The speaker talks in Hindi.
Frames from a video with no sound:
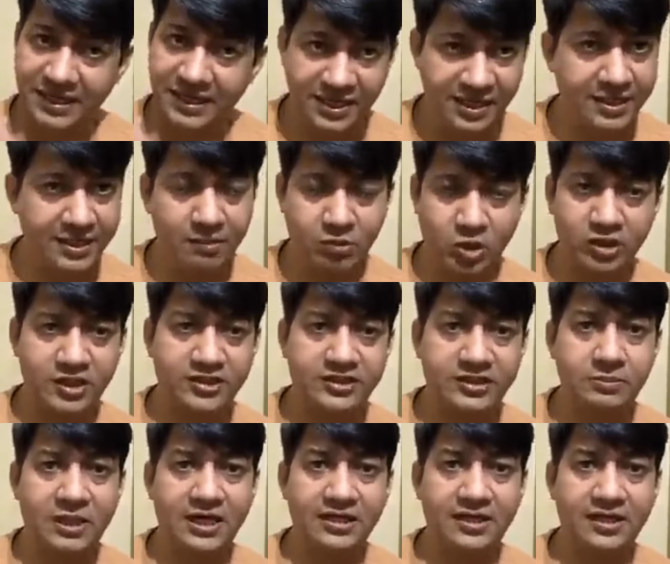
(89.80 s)
फिर ठीक है बहुत
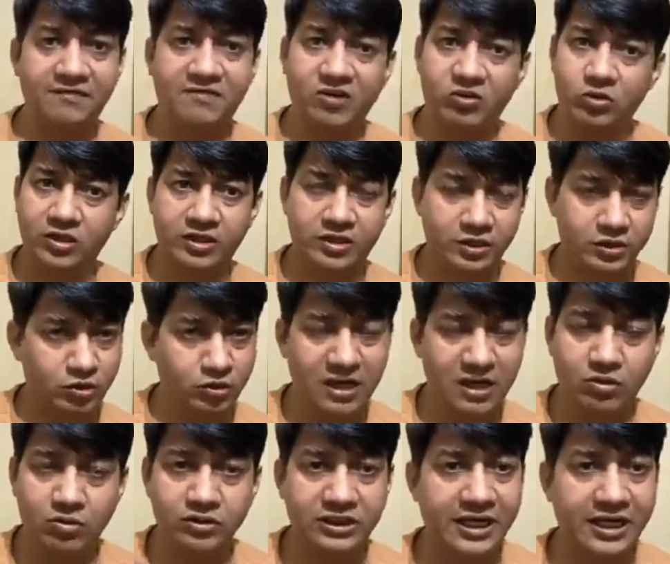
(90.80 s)
अच्छी बात है फिर तो नीतीश
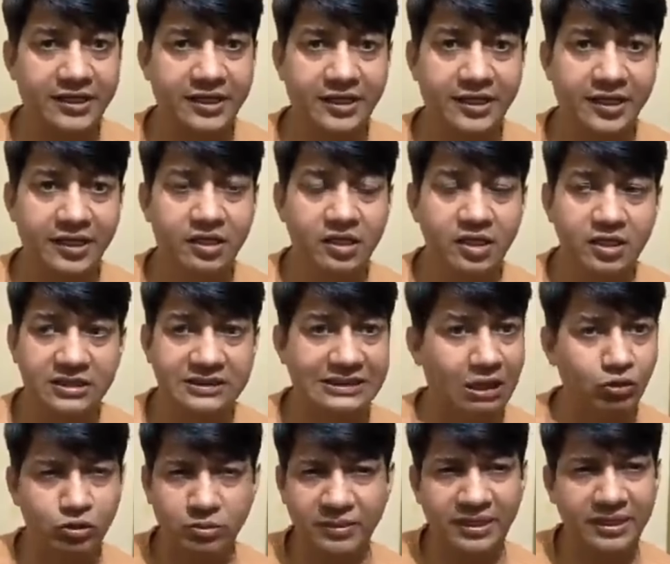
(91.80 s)
कुमार को चढ़ा देंगे
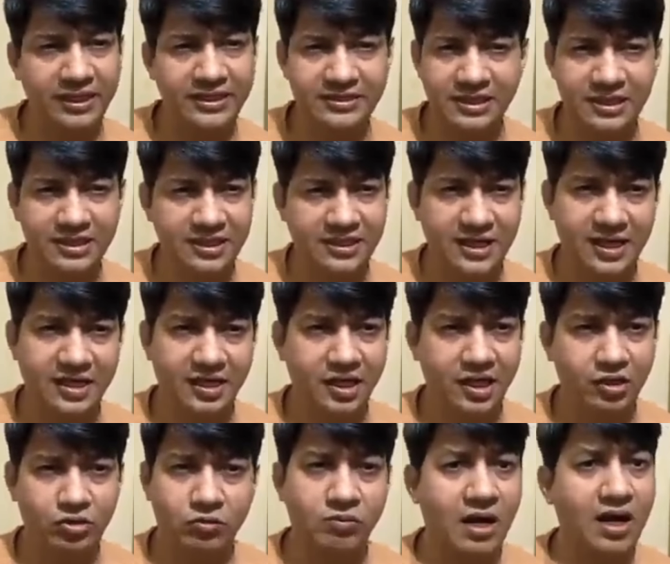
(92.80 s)
साउथ में नहीं चलती है
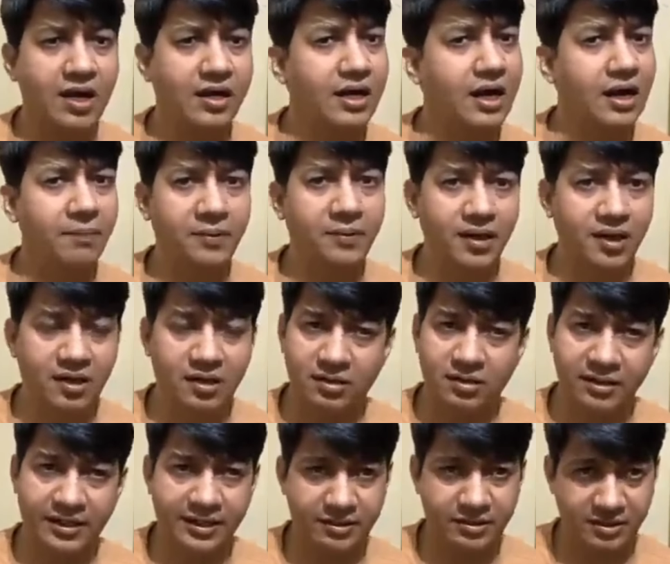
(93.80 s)
इनकी तो वहां का अपना
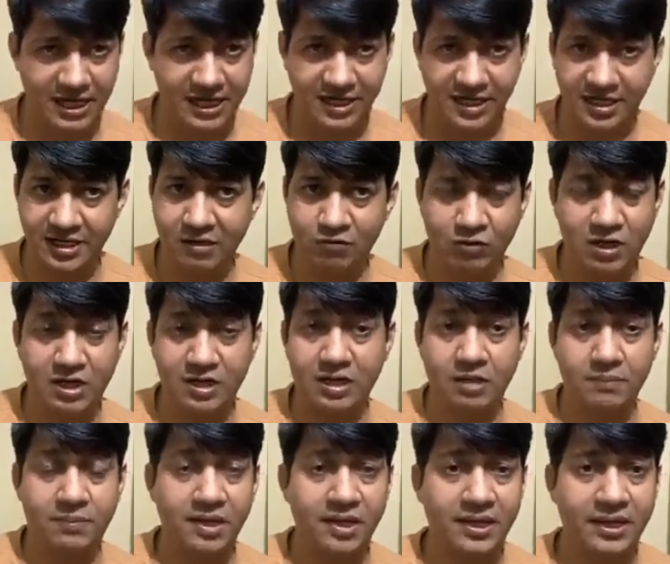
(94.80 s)
एक क्राइटेरिया वहां
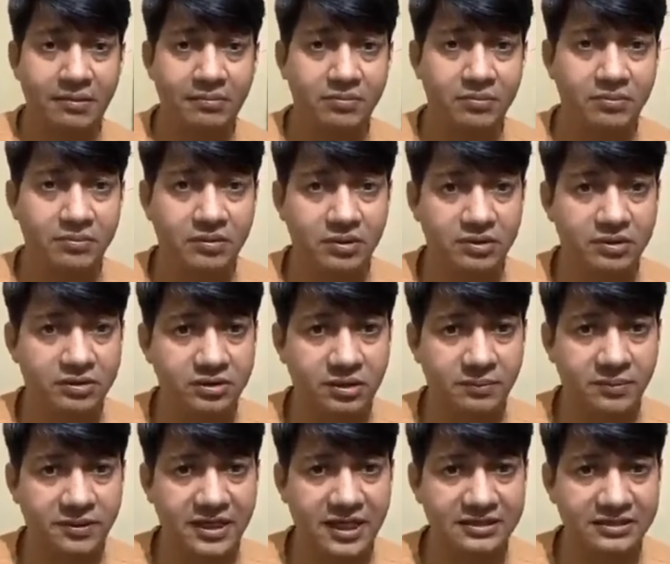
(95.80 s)
का अपना गेम
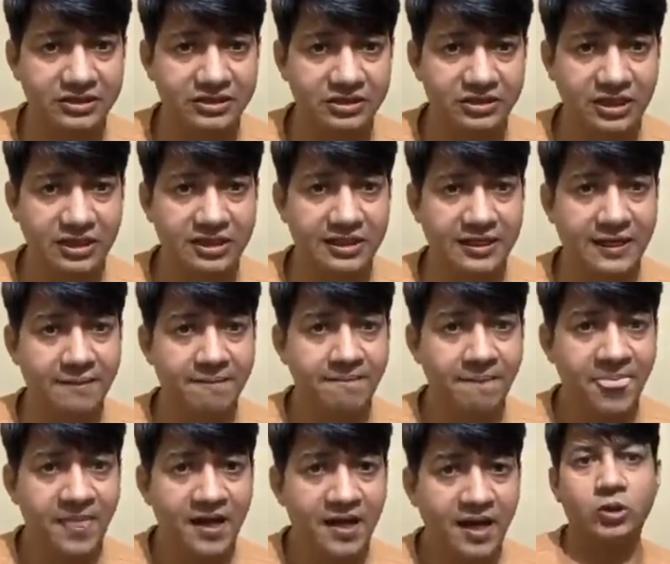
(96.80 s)
अपनी राजनीति चलती है
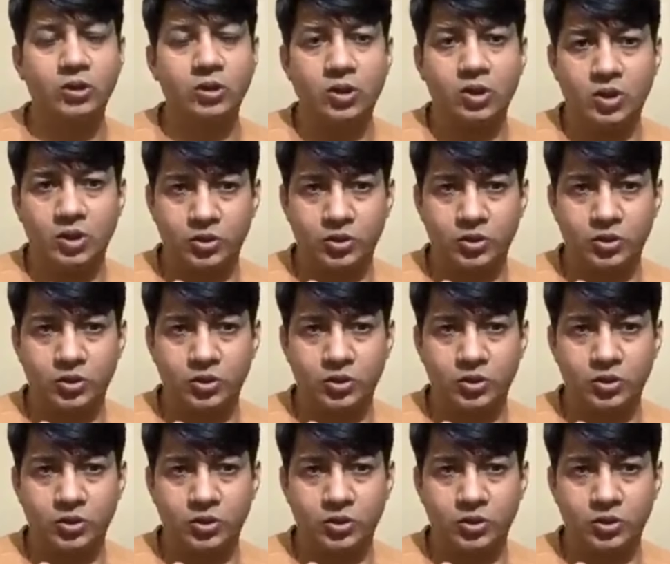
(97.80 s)
तो